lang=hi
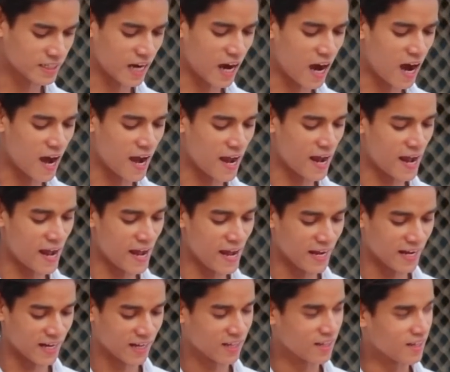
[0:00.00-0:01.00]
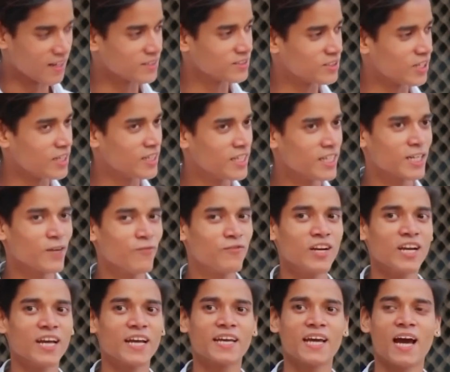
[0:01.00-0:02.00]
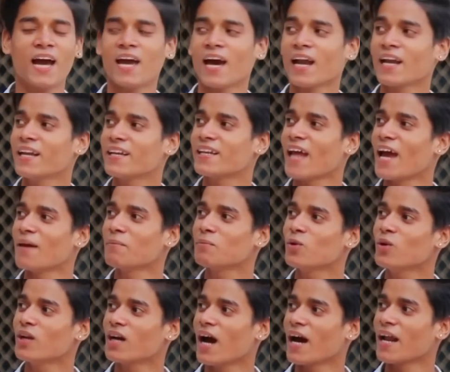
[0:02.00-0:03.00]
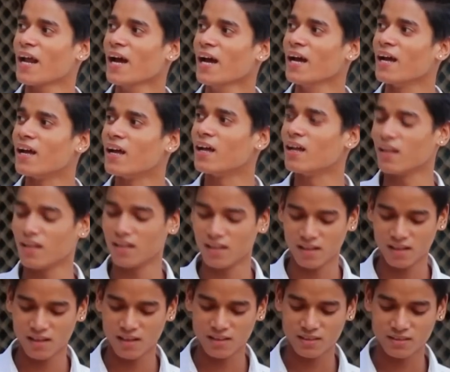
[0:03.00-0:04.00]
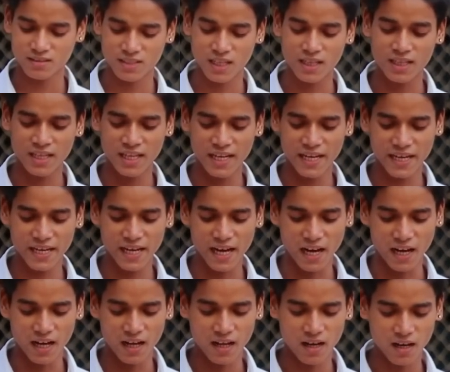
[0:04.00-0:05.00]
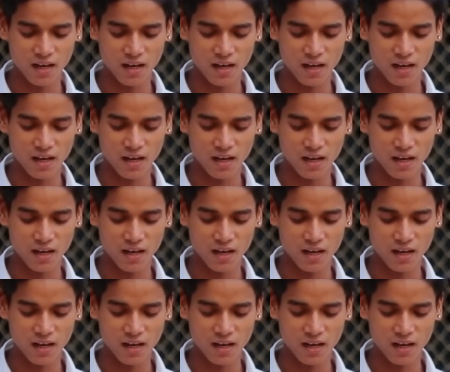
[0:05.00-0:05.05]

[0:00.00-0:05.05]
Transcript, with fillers: क्या है जल्दी गिफ्ट लेके आ यार टाइम क्यों लगा रहा है जल्दी लेके आ